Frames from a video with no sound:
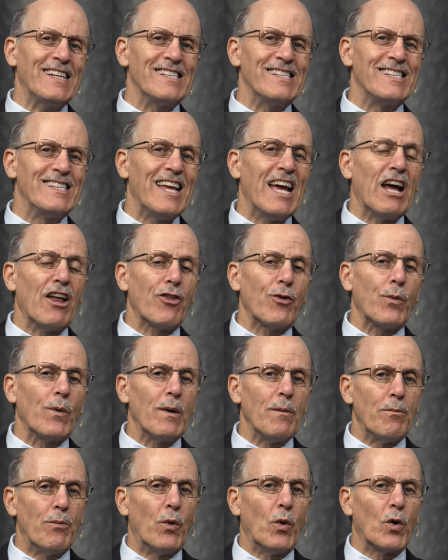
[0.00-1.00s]
nawet w
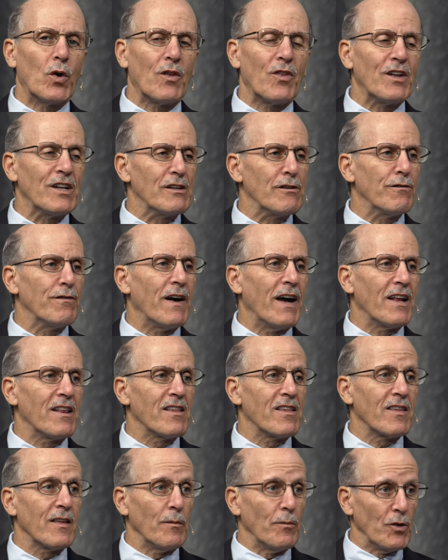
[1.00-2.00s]
śmierci jesteśmy do
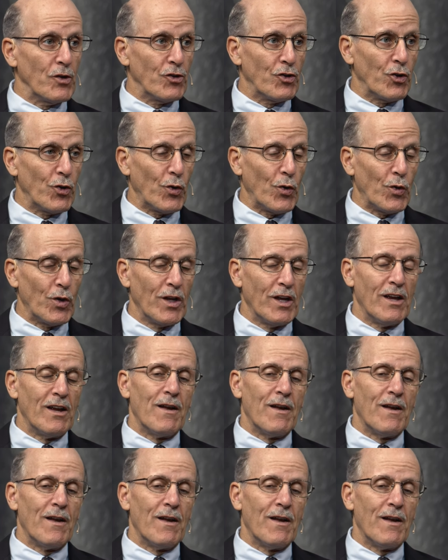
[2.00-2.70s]
niego podobni,